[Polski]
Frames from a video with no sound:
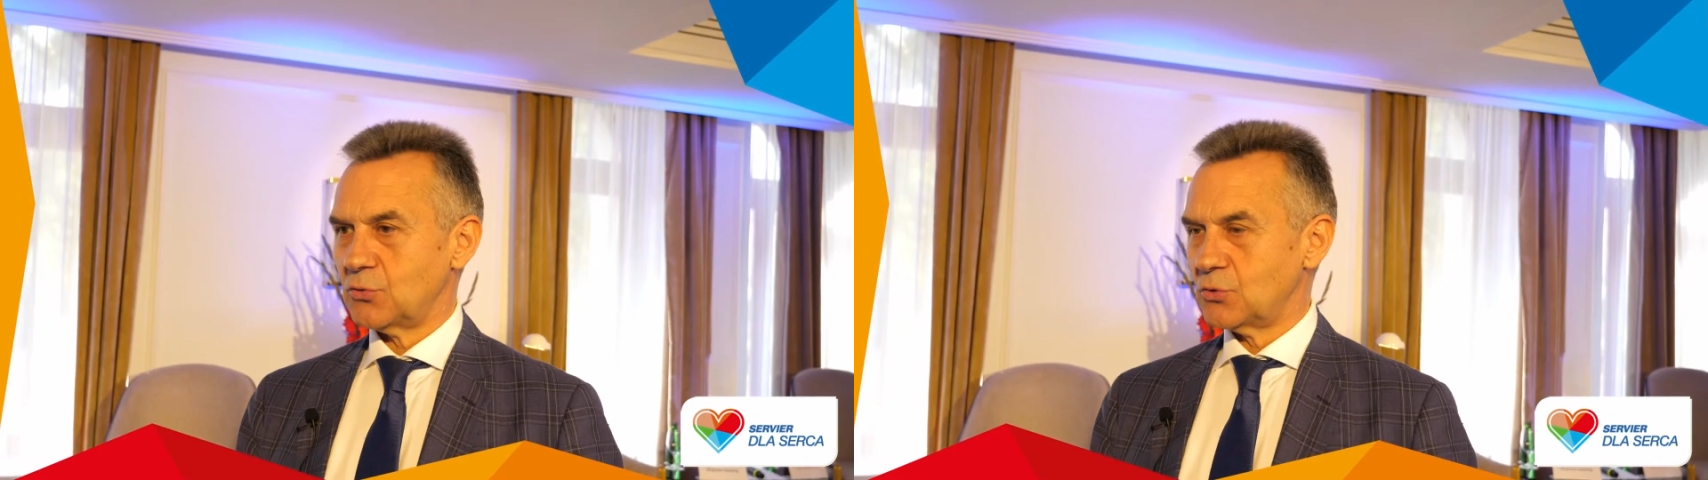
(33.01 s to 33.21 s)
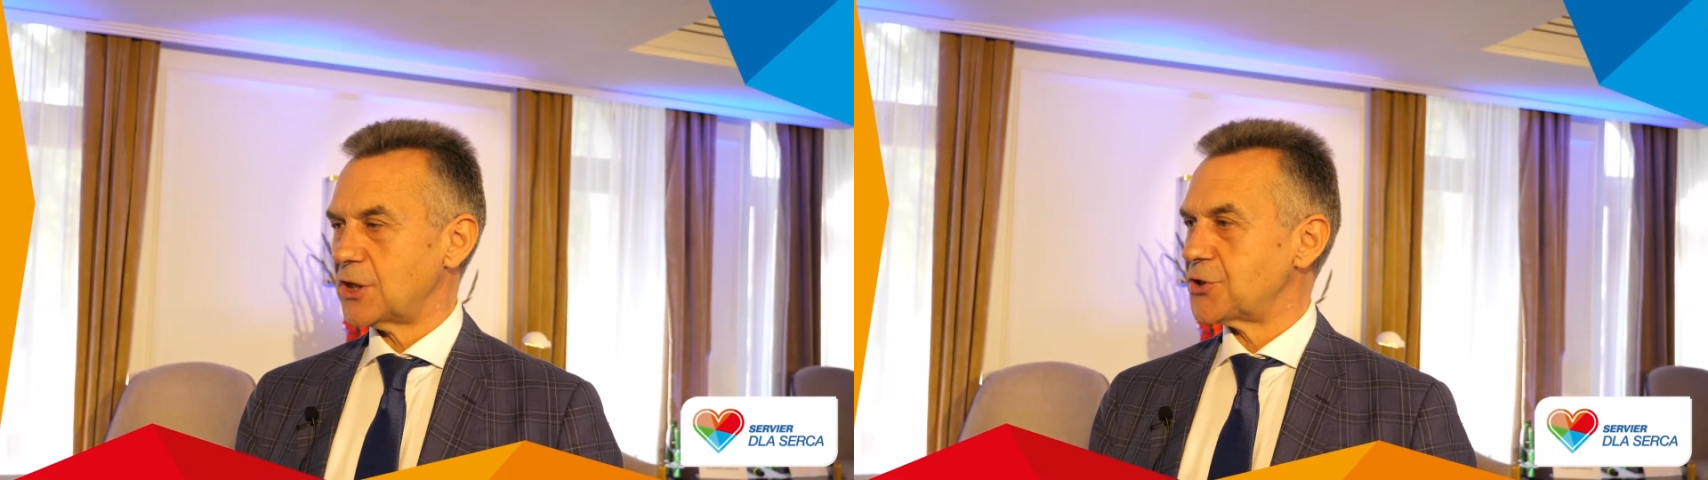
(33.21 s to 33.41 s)

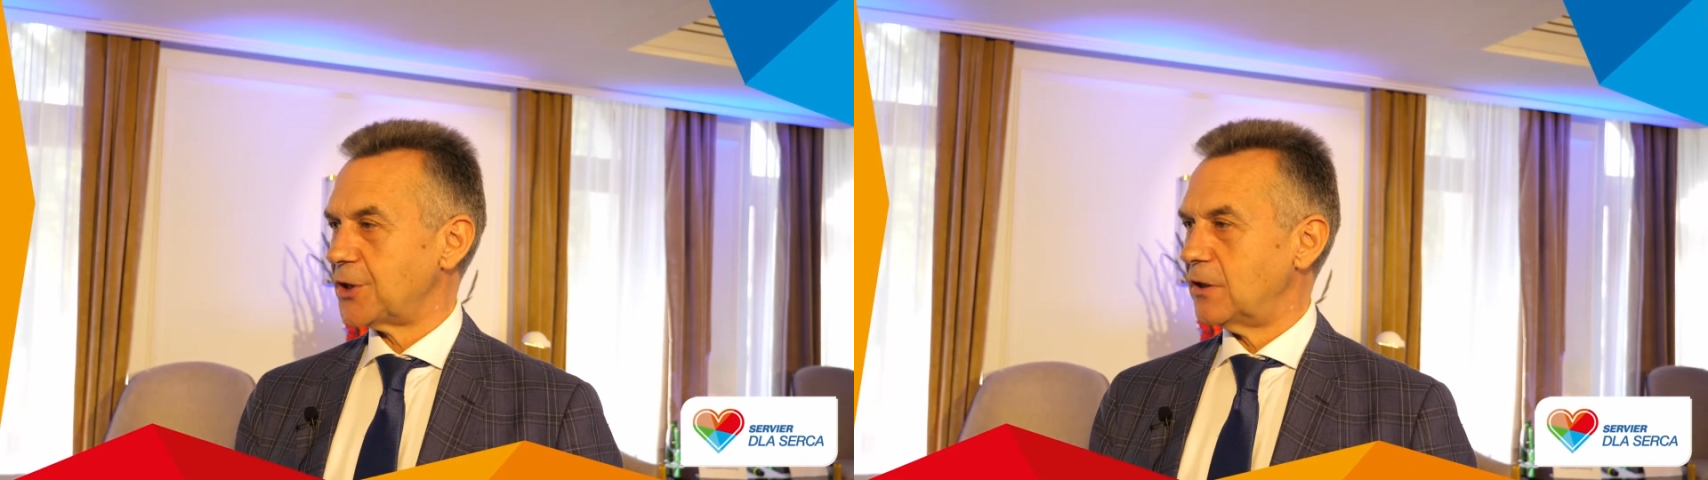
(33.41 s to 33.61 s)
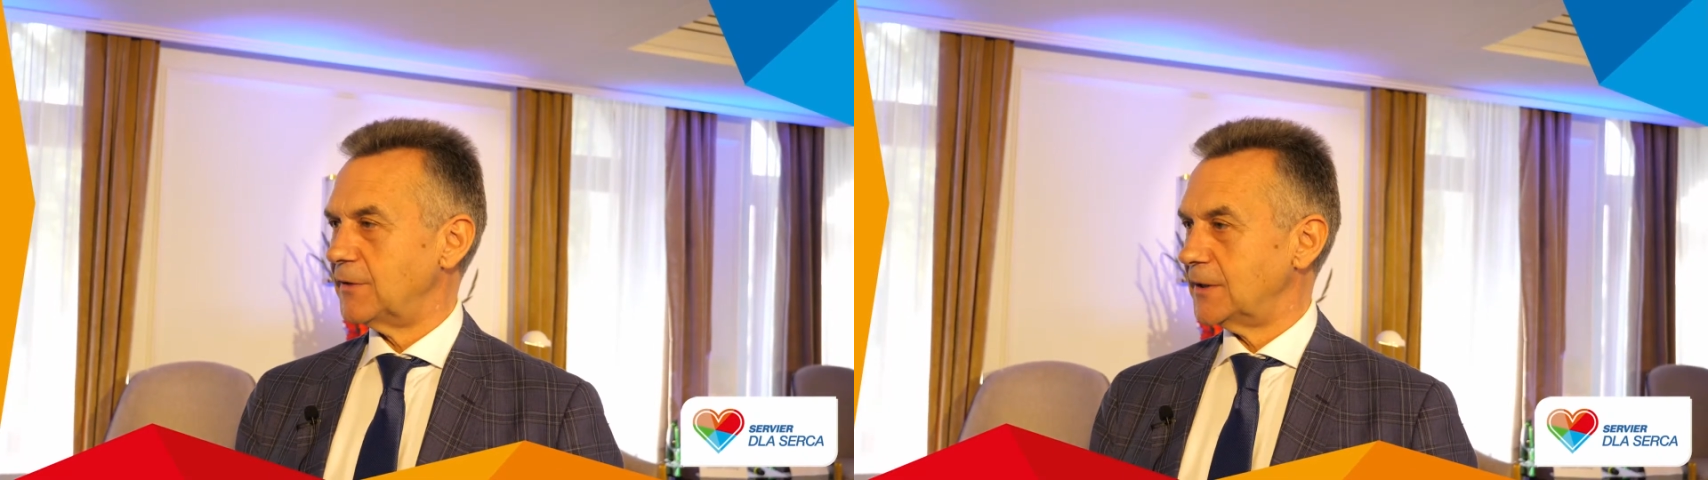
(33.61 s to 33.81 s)

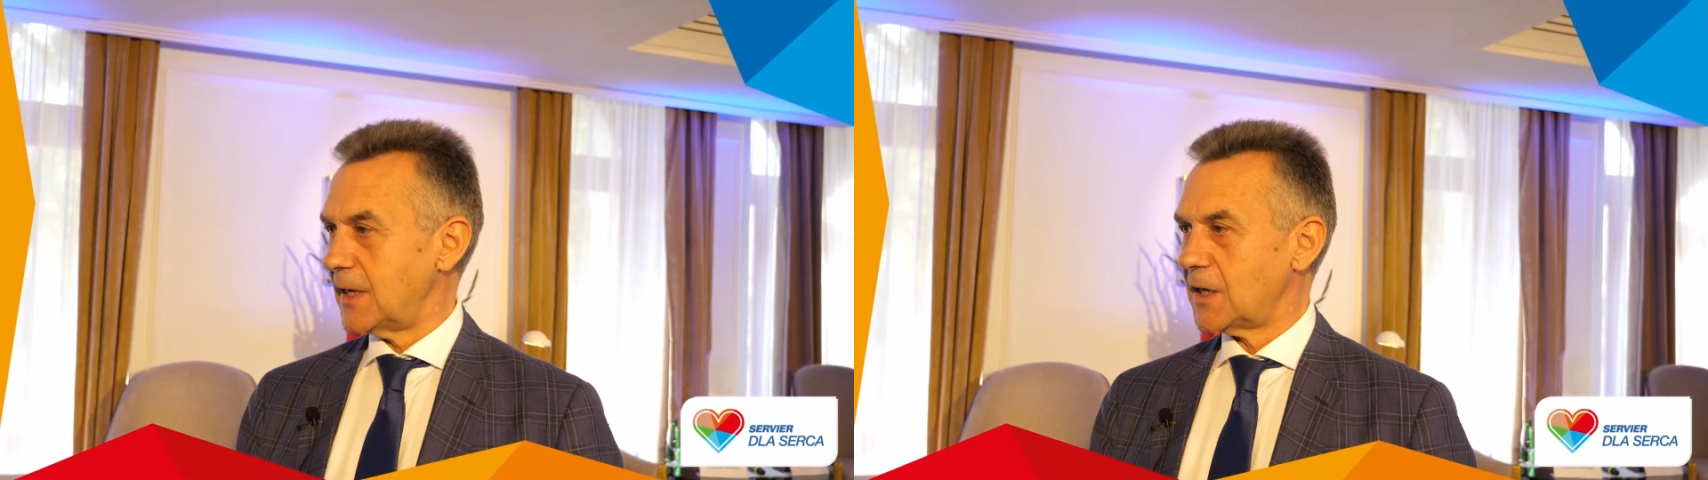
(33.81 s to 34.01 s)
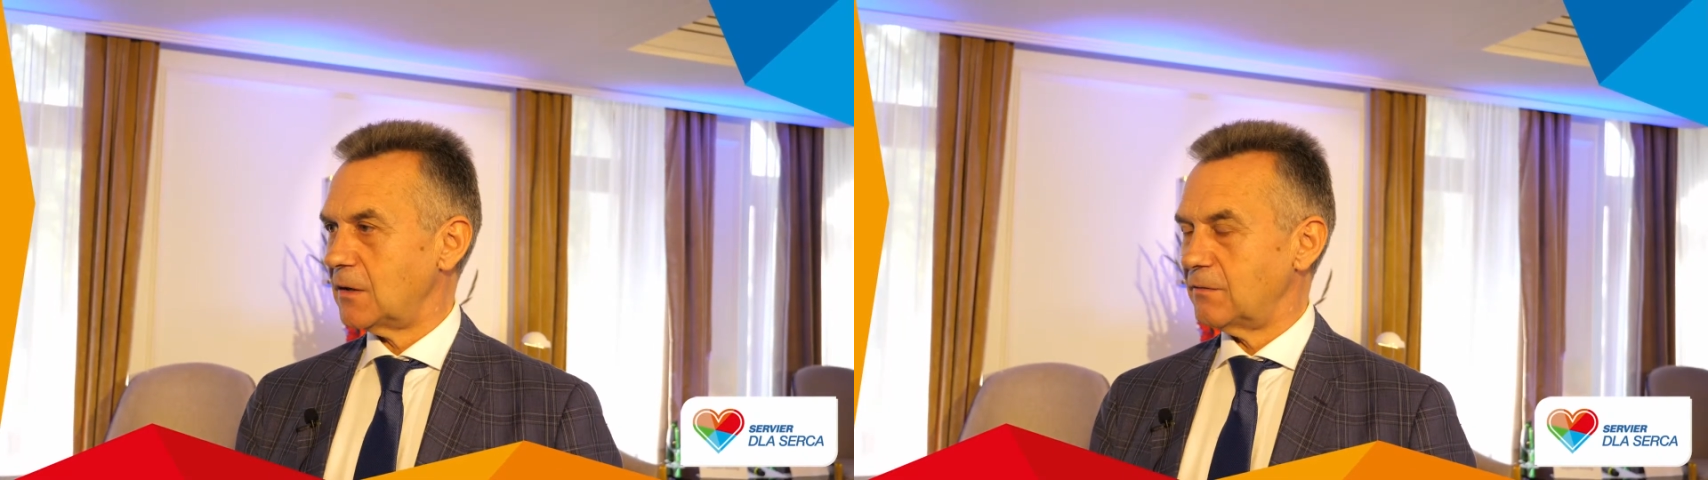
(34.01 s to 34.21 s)
śródczaszkowych,
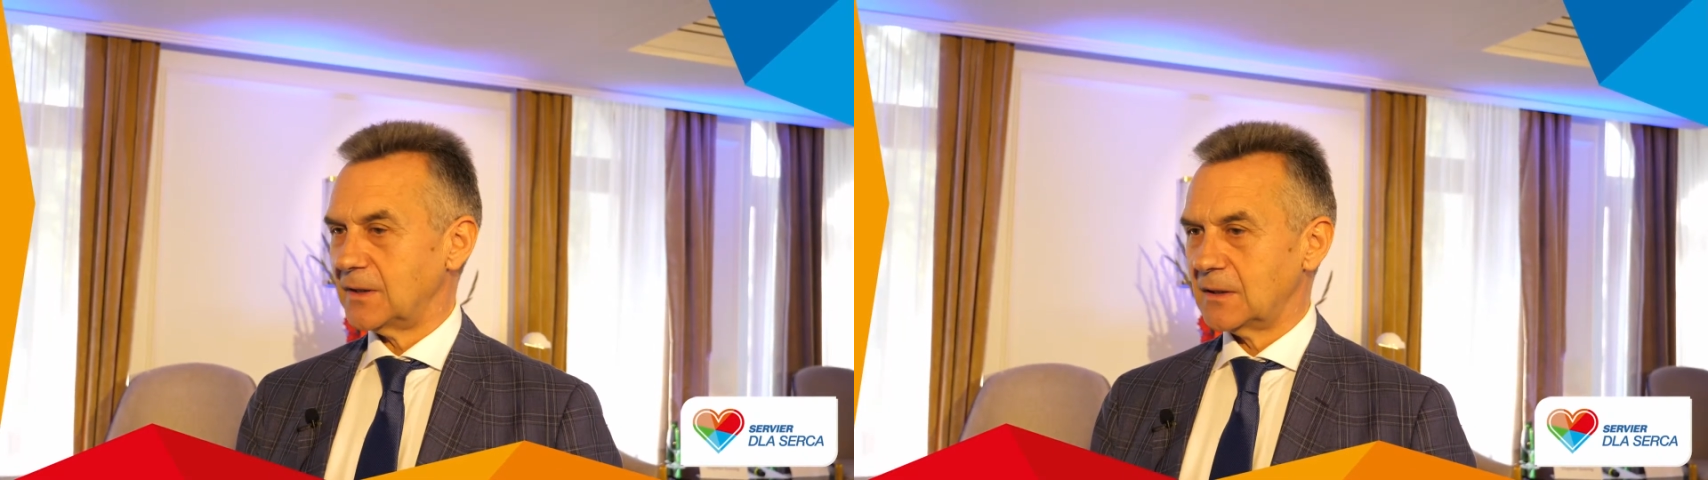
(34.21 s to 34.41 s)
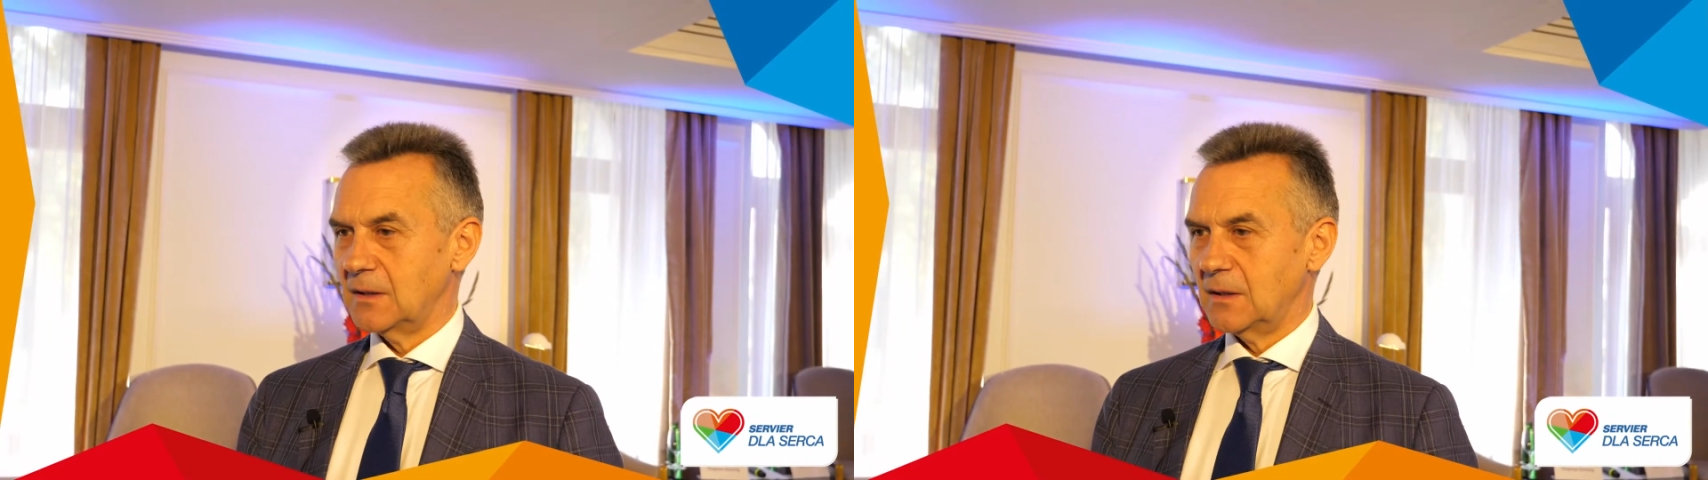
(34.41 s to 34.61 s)

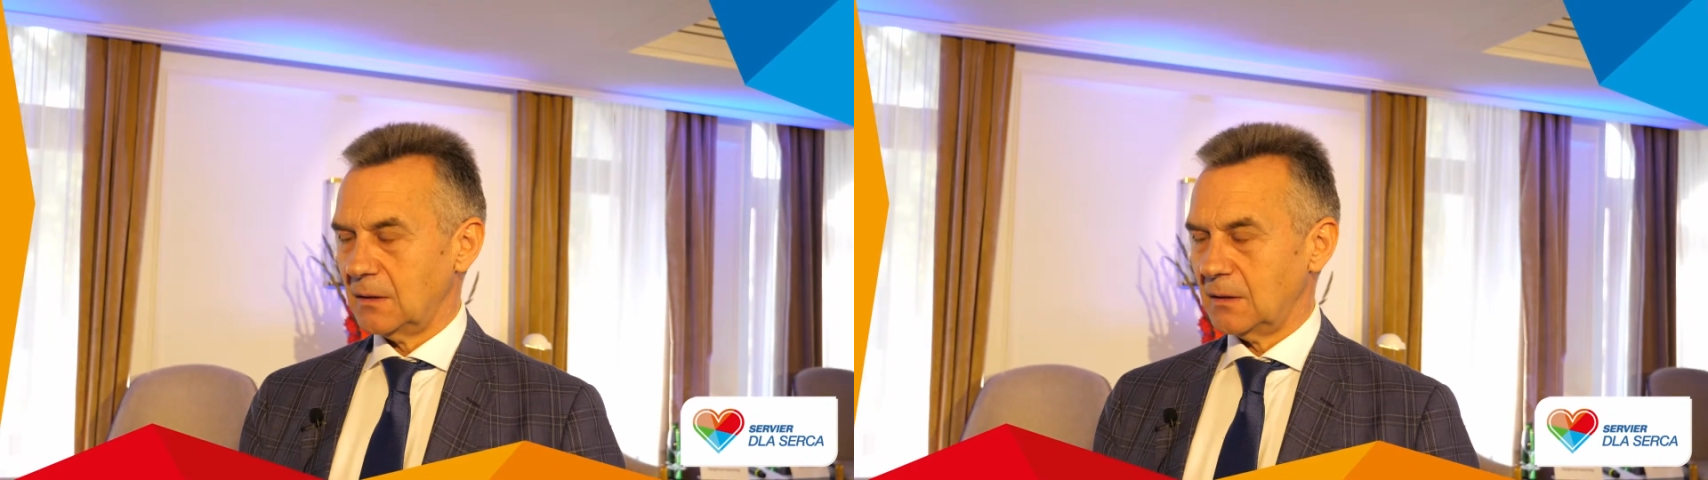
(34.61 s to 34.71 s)
nerkowych,